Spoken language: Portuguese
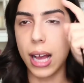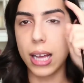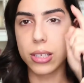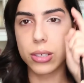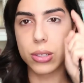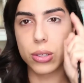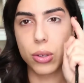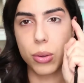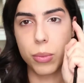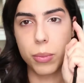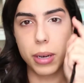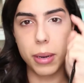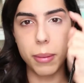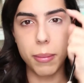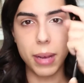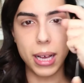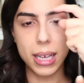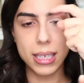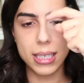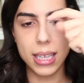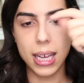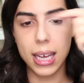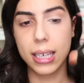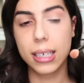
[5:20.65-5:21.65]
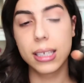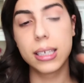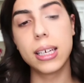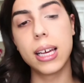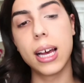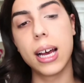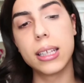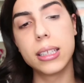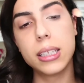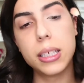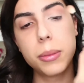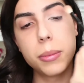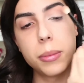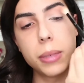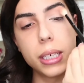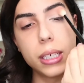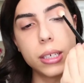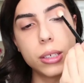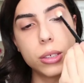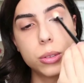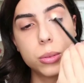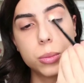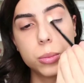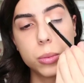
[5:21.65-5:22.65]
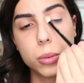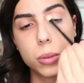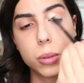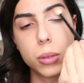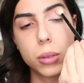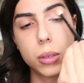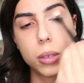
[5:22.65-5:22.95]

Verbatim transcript: a sombra é mais arqueada mesmo.